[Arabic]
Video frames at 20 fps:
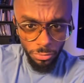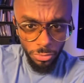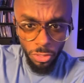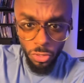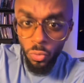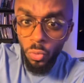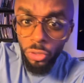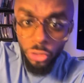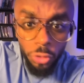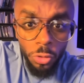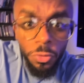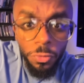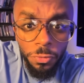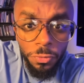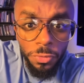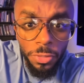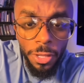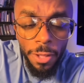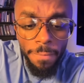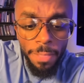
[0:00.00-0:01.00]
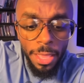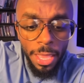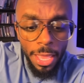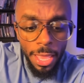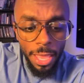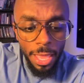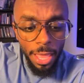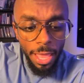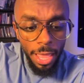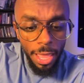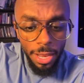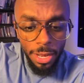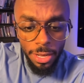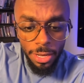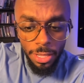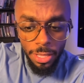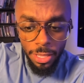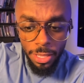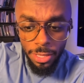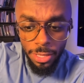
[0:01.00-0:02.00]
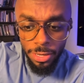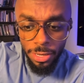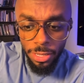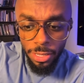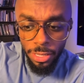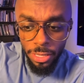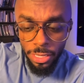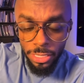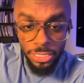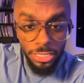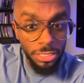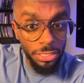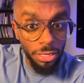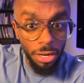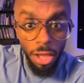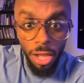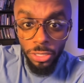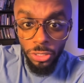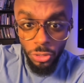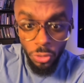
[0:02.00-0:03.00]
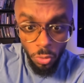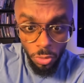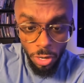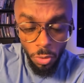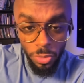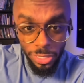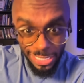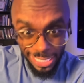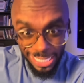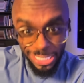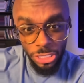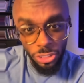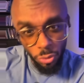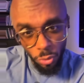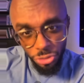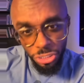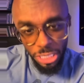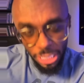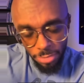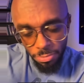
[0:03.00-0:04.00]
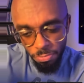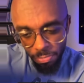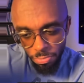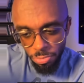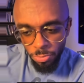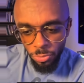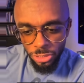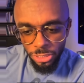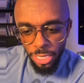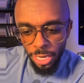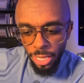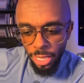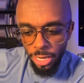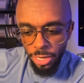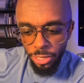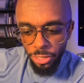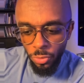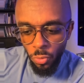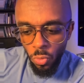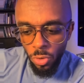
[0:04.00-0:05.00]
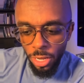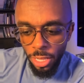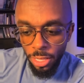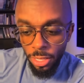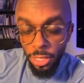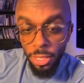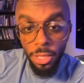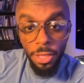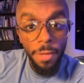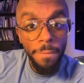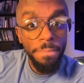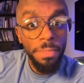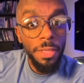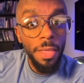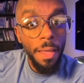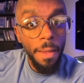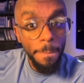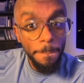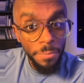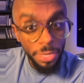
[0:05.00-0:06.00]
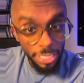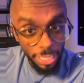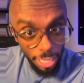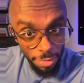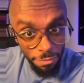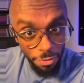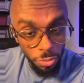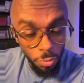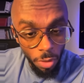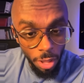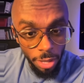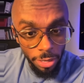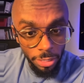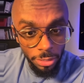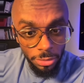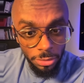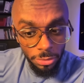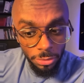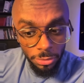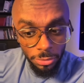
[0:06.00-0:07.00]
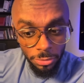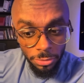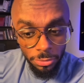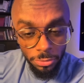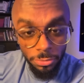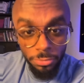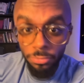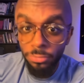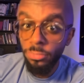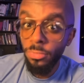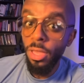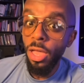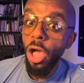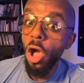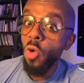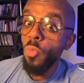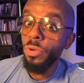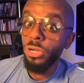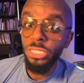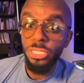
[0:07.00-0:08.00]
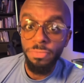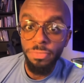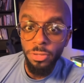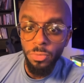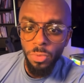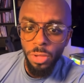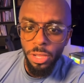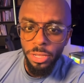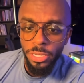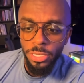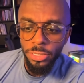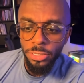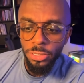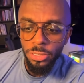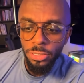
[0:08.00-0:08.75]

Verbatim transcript: وتشوف هل الاستراديول او الاستروجين بالمصطلح اللي احنا نقوله منخفض وايد او مرتفع وايد